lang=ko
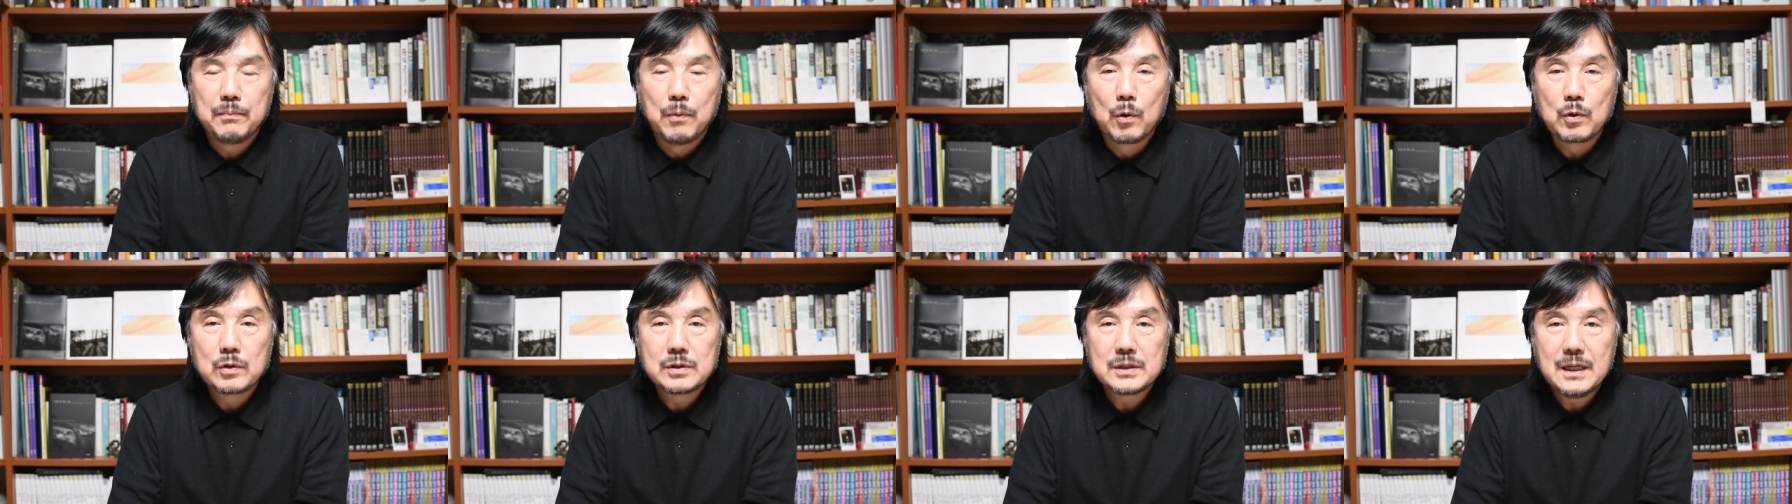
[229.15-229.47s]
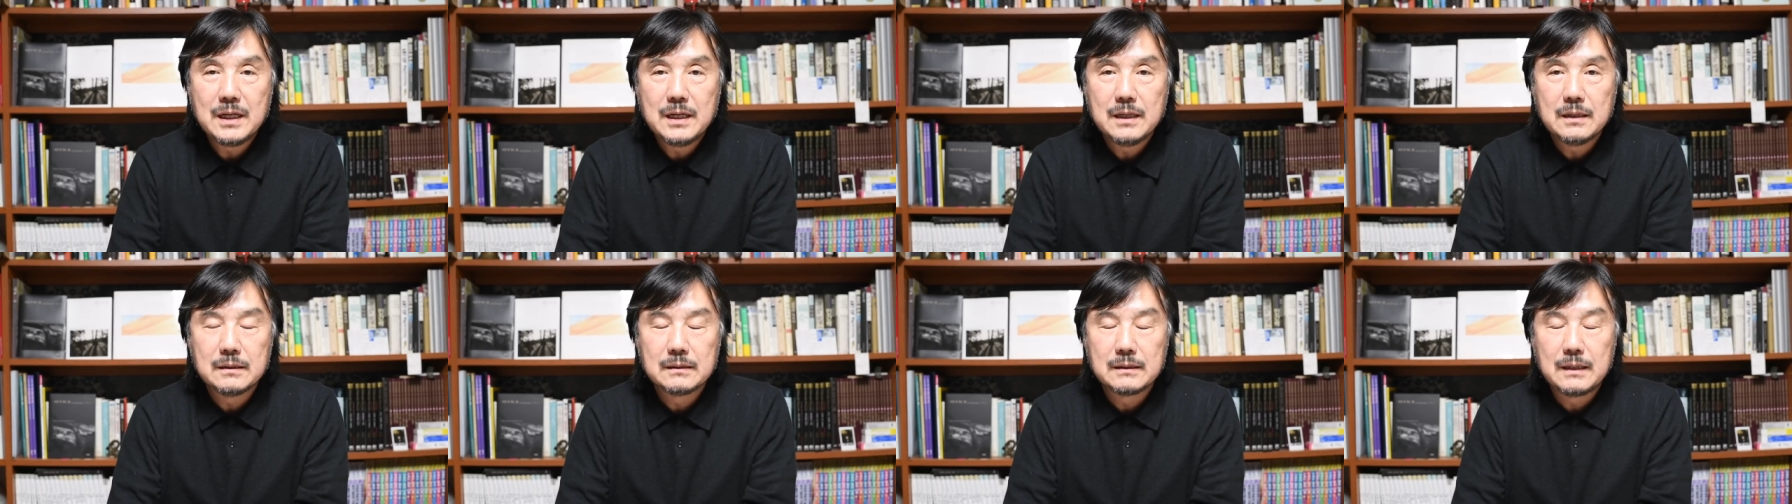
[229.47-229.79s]

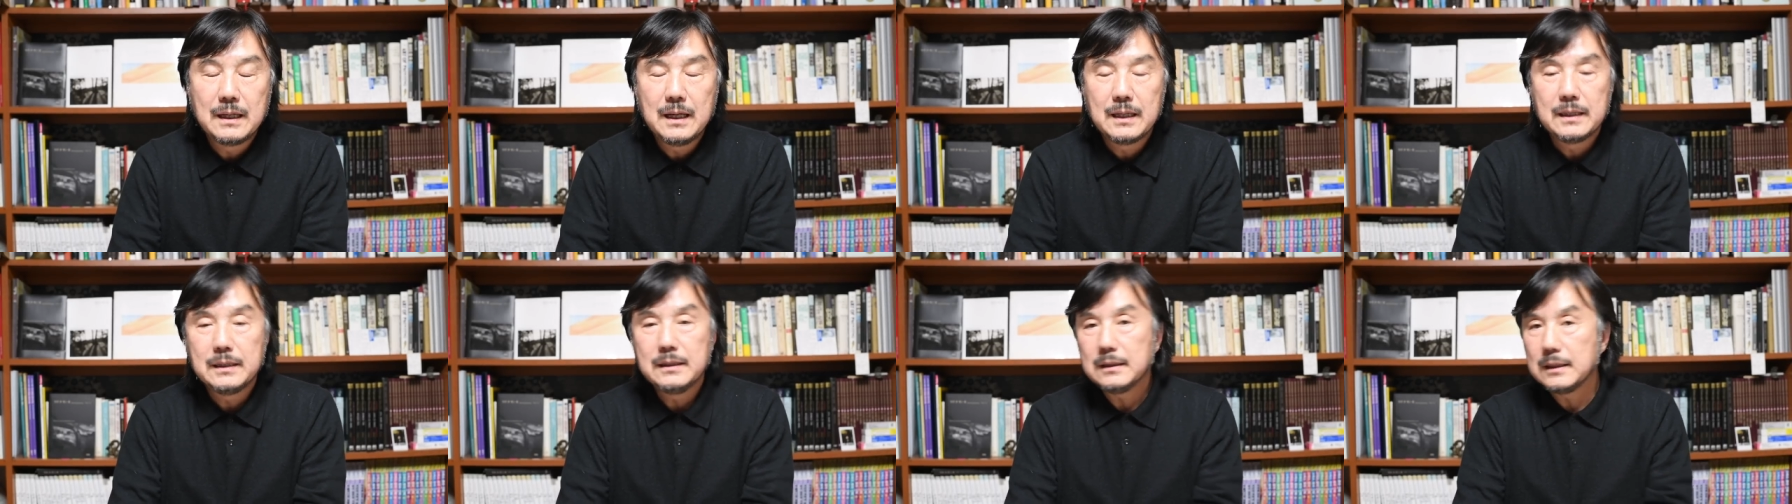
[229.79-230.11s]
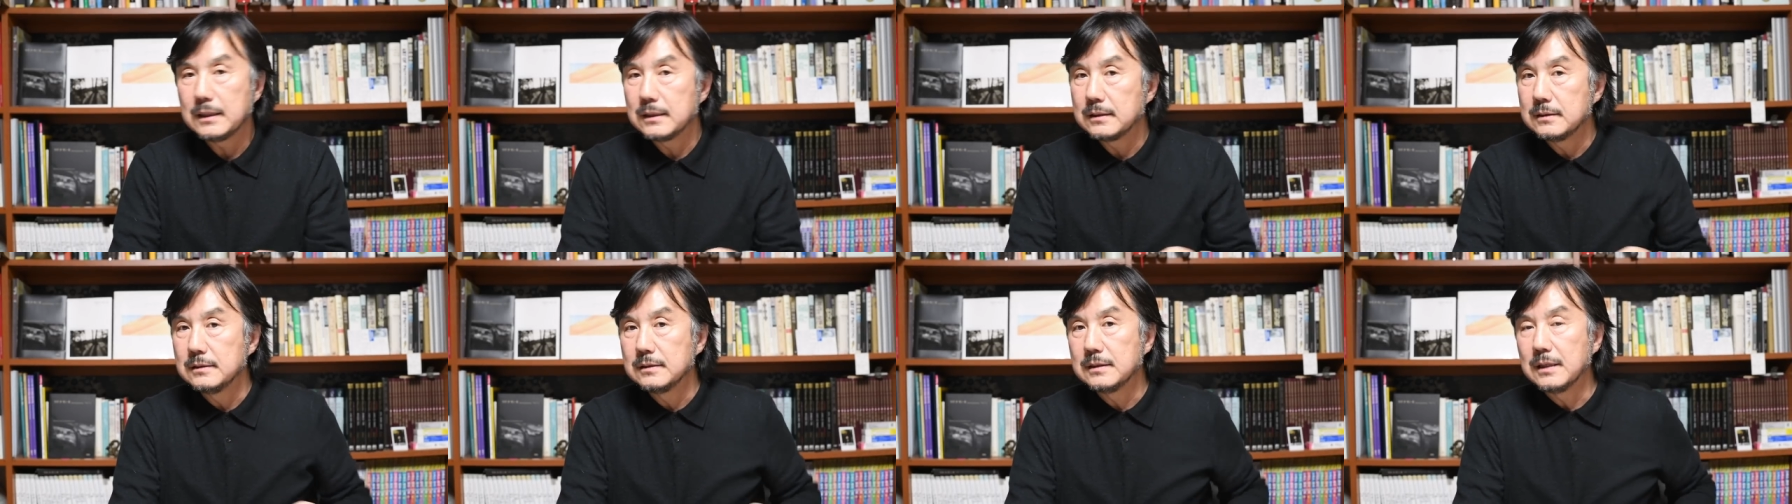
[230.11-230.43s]
복사하거나
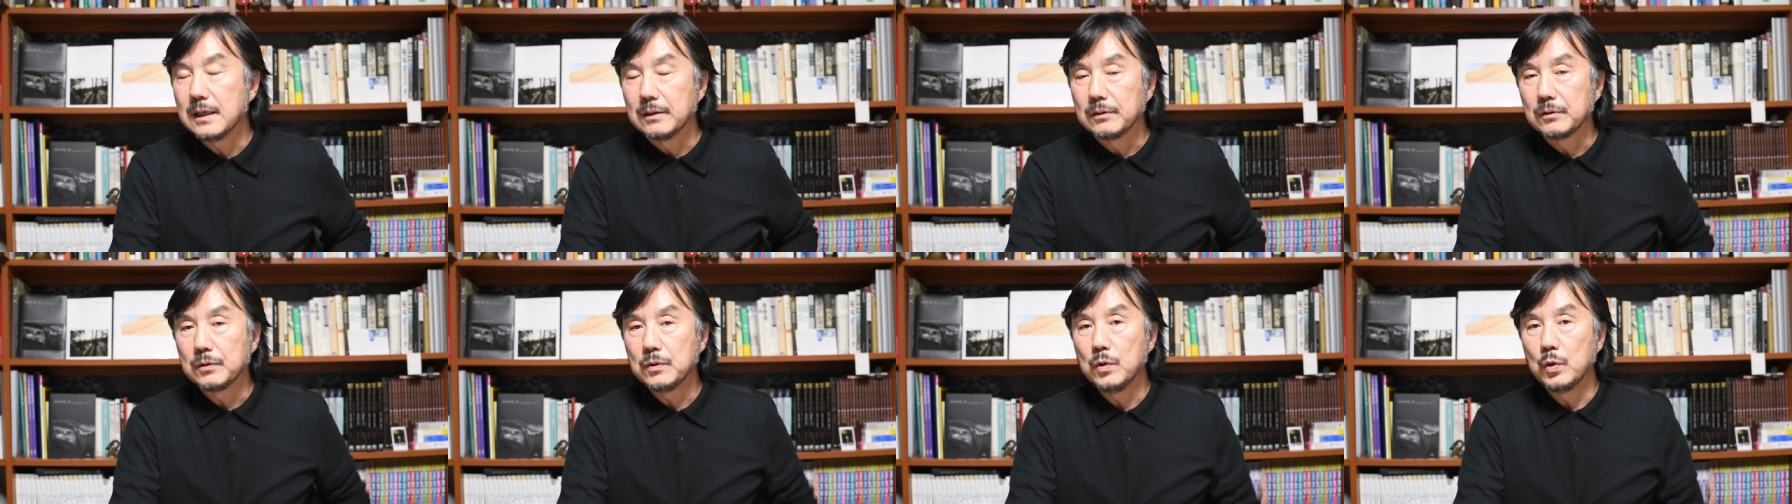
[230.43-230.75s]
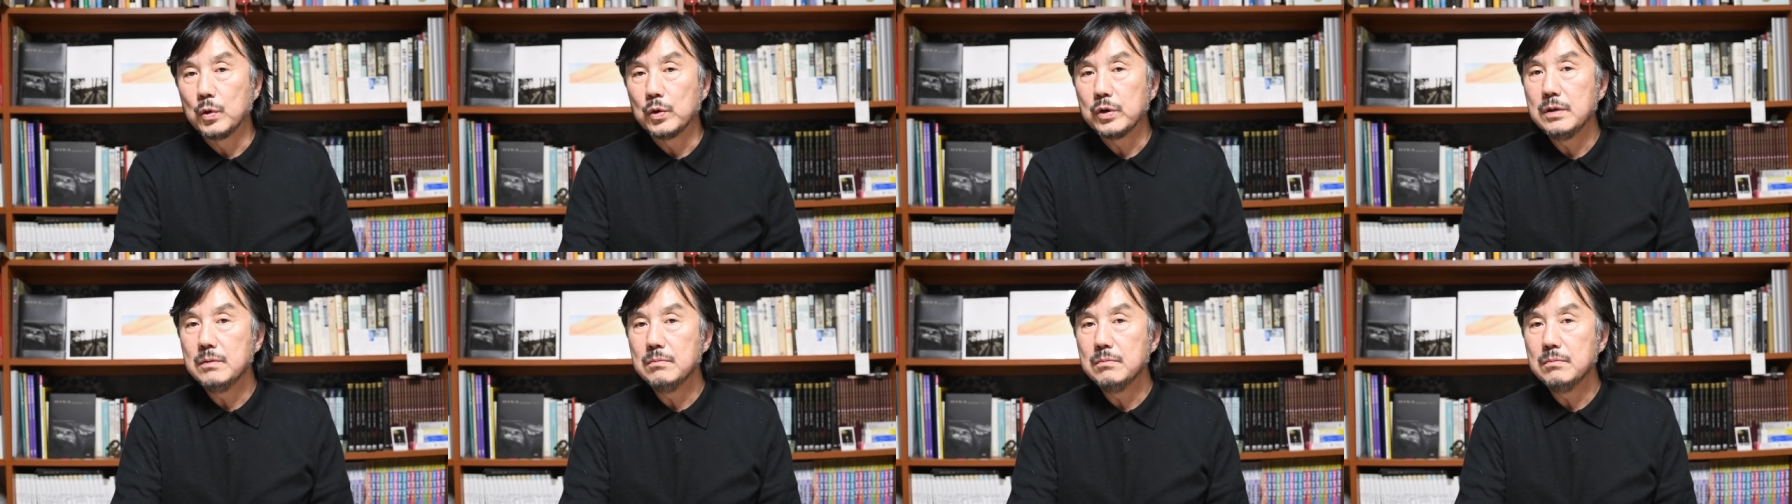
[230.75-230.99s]
이렇게 쓰지 않고